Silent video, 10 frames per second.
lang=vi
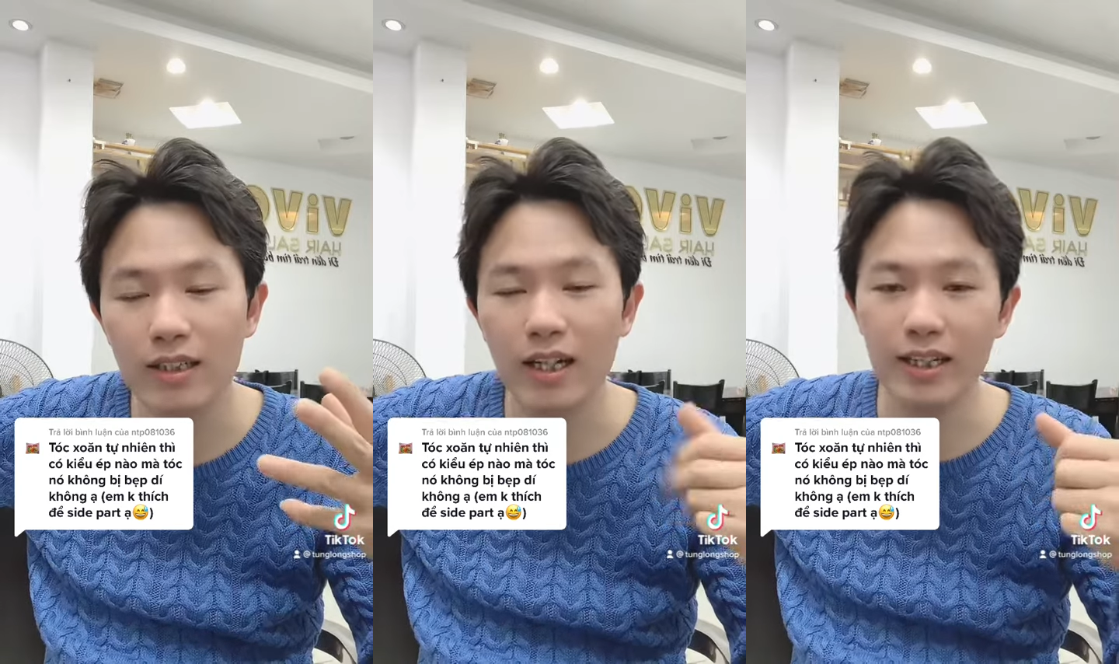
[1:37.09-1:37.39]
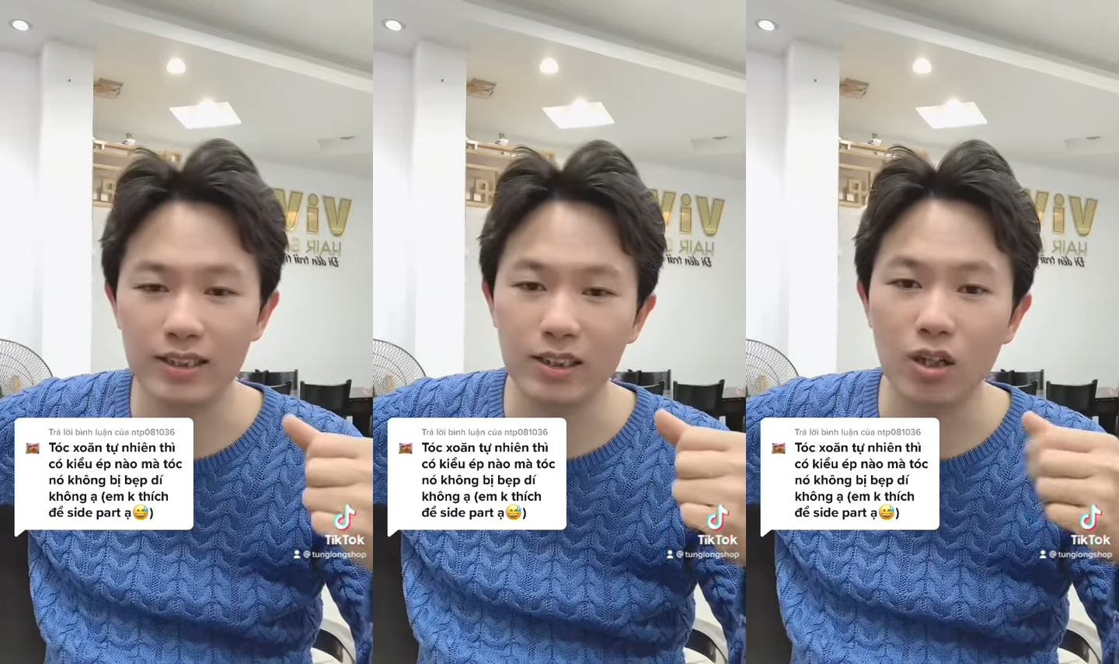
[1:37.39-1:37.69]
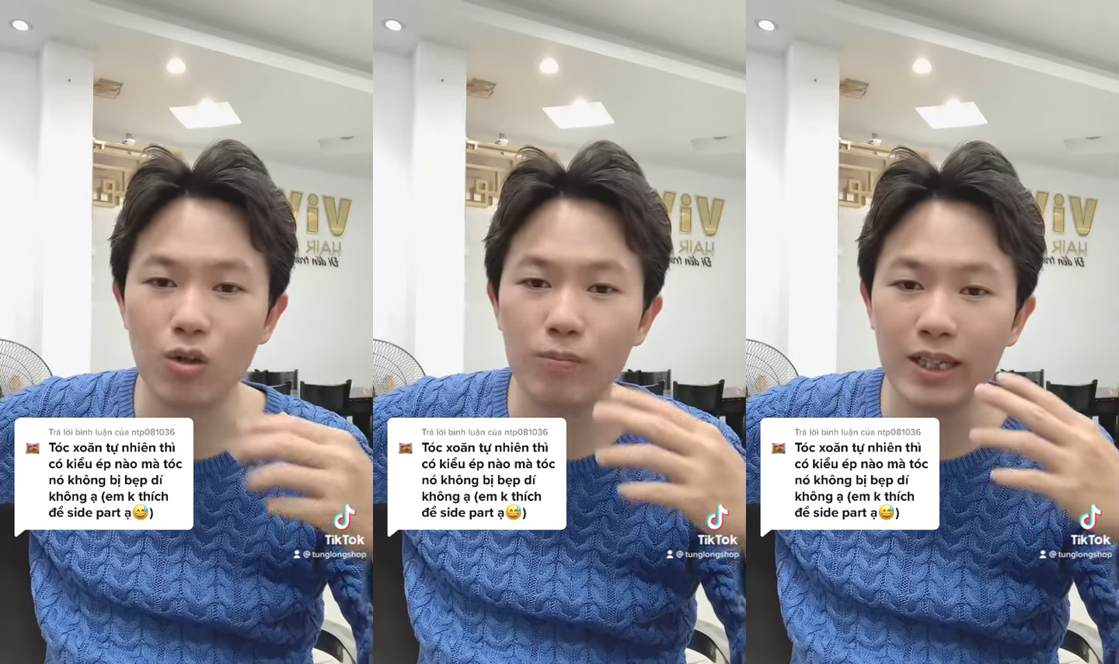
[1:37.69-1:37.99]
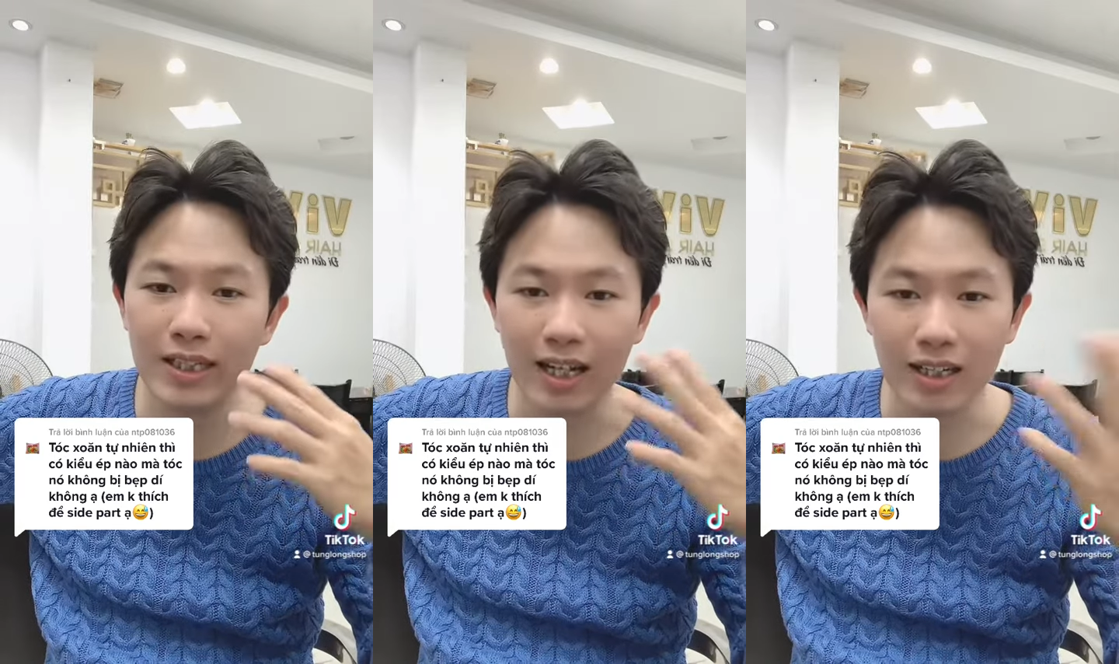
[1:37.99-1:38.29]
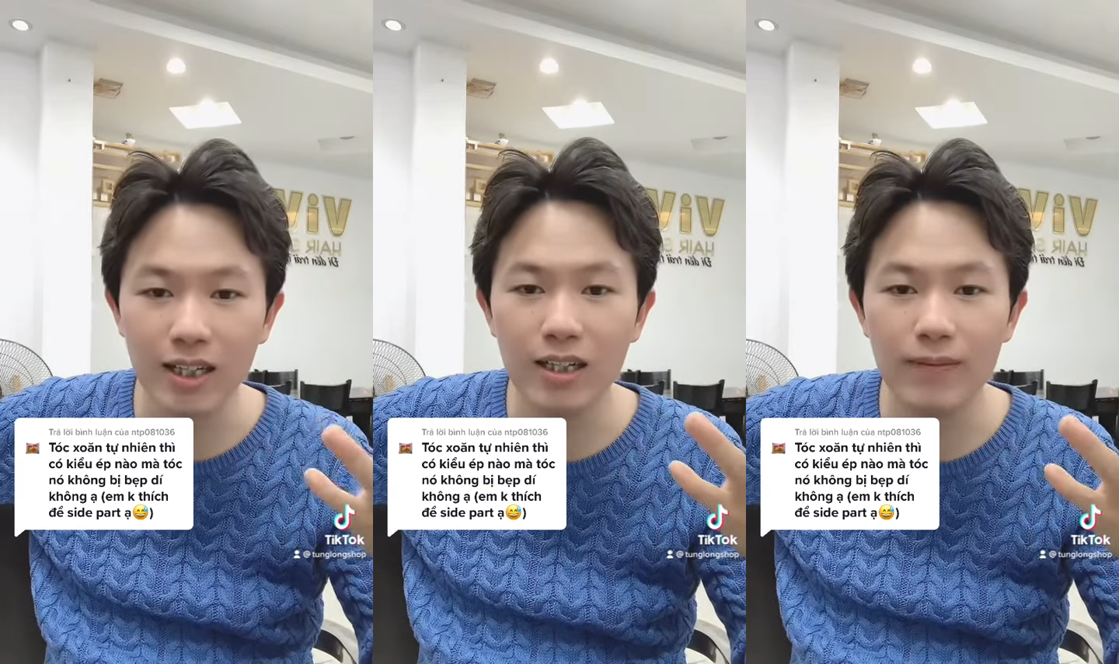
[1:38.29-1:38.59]
đấy chứ nó không bị
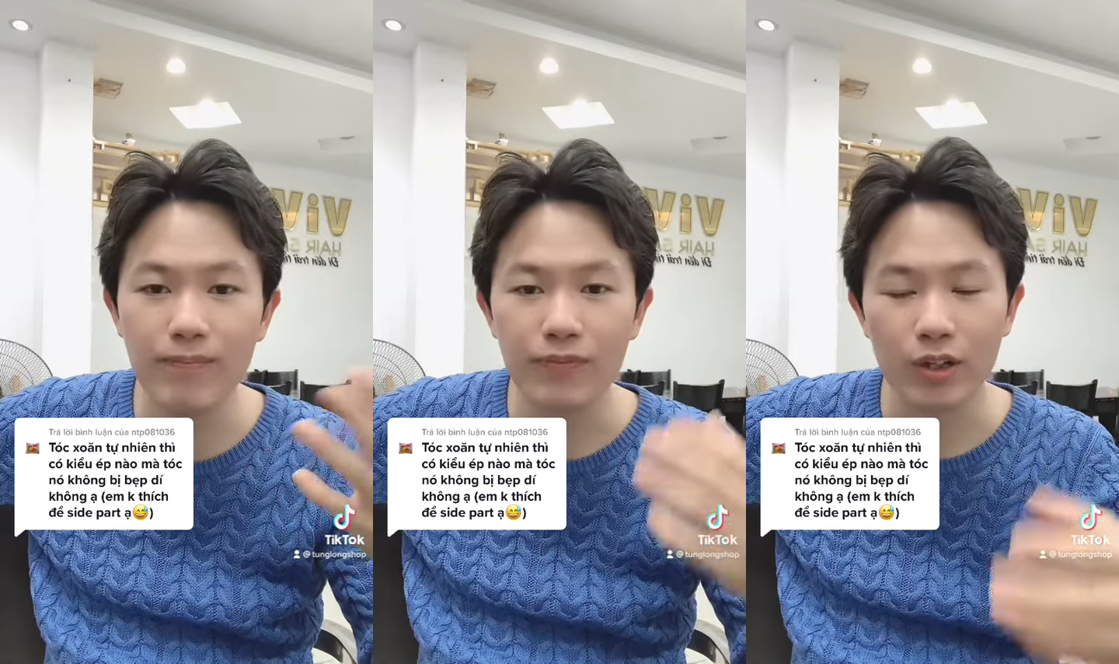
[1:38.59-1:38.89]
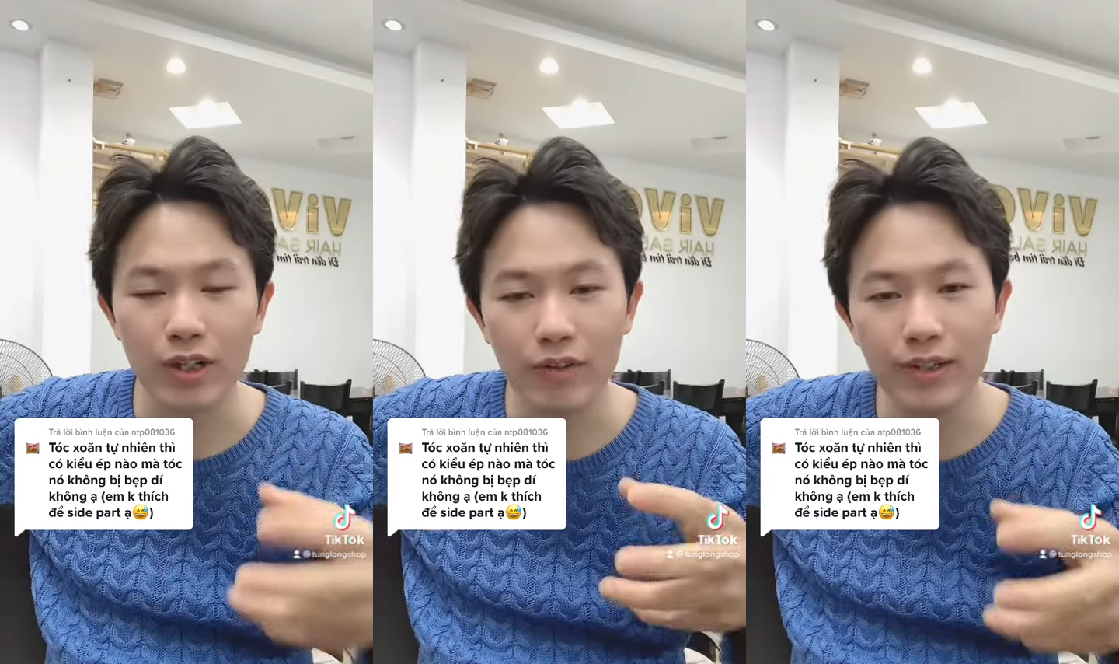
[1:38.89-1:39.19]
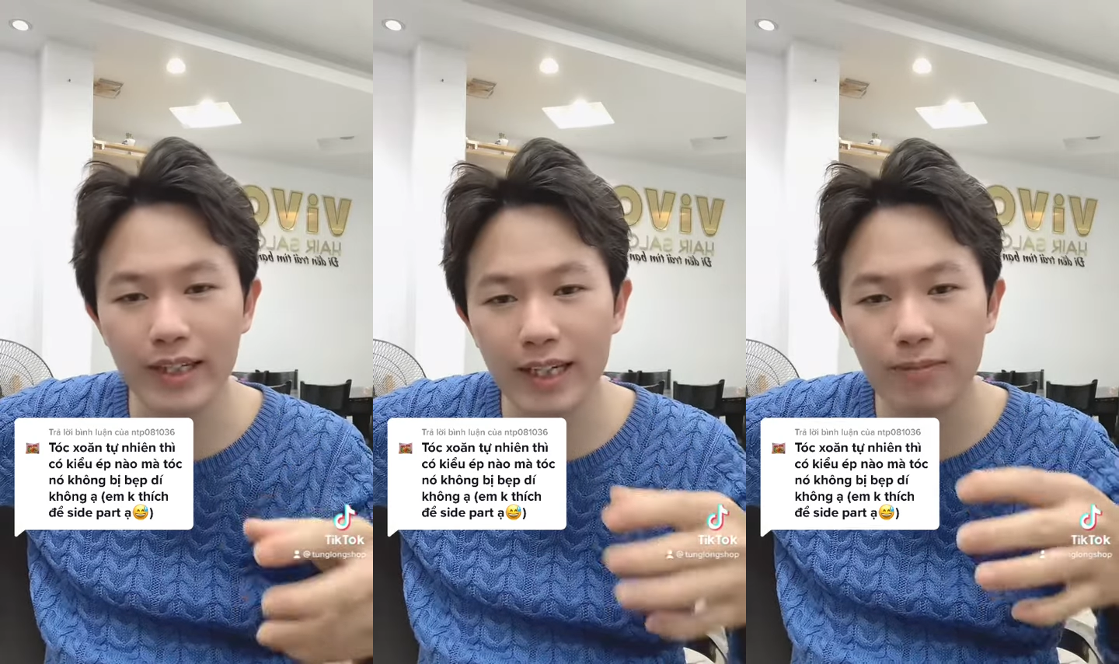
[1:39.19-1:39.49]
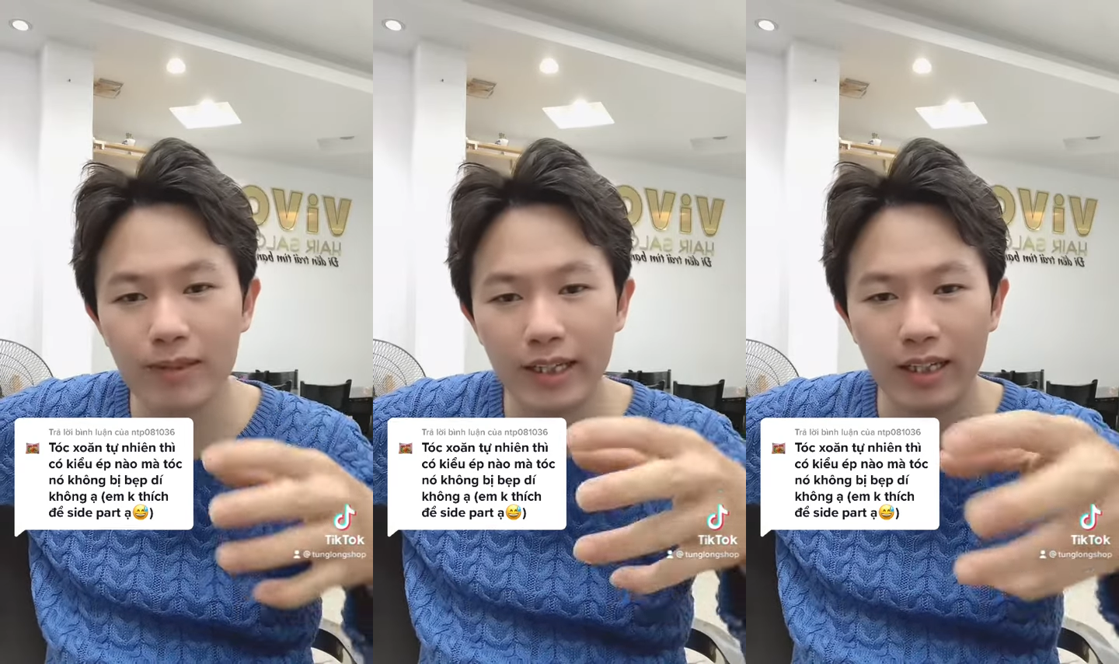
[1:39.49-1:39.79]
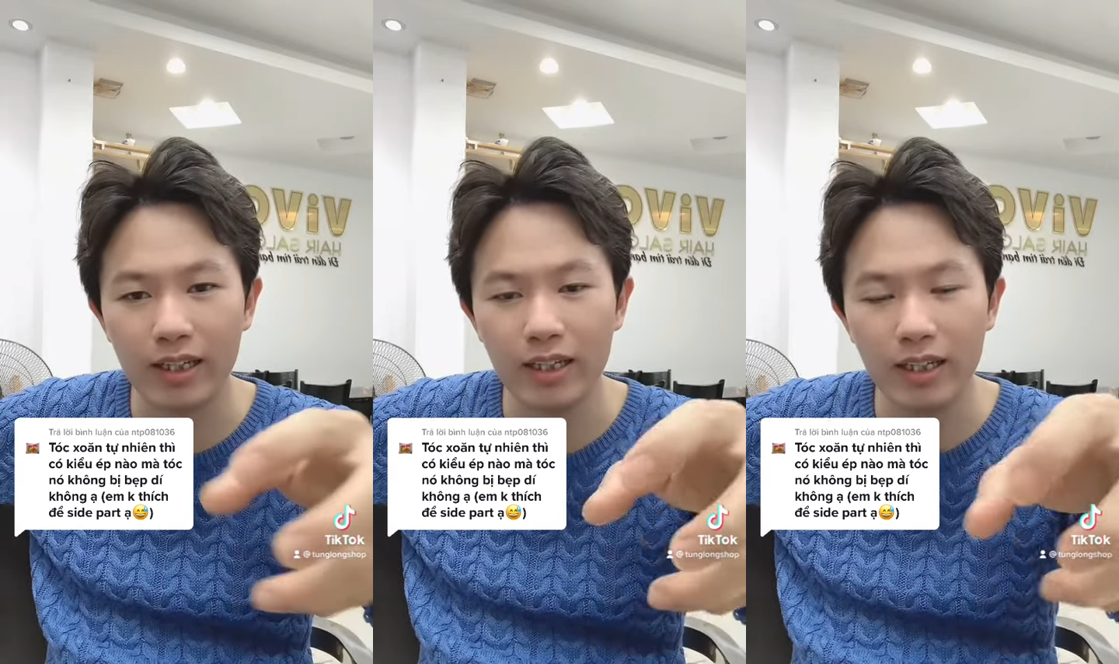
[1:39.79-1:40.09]
thẳng đơ còn nếu như anh em
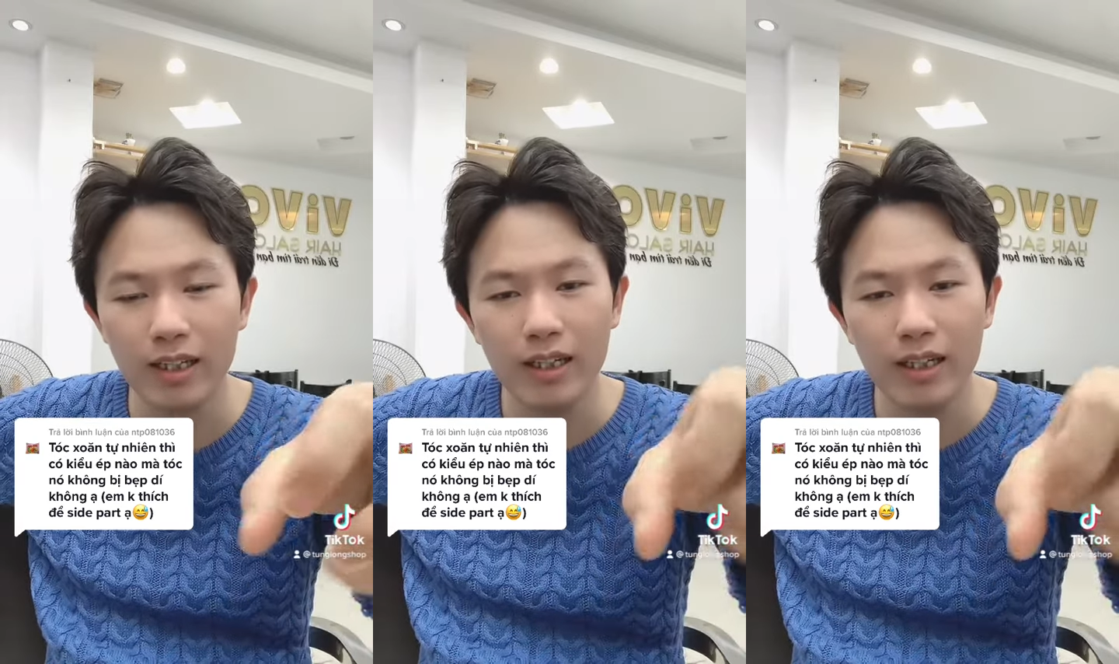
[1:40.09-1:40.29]
ấy, à,